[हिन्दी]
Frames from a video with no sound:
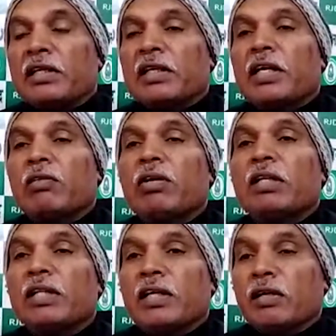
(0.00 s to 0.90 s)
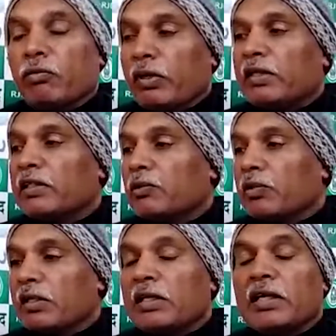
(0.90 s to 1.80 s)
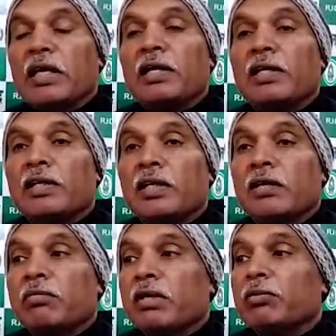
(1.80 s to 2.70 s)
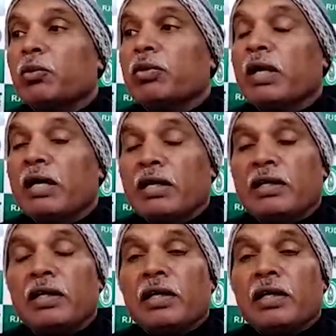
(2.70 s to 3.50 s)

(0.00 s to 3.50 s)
तो लगभग तेरह पॉइंट से कुछ अधिक यानी करीब करीब दुगना है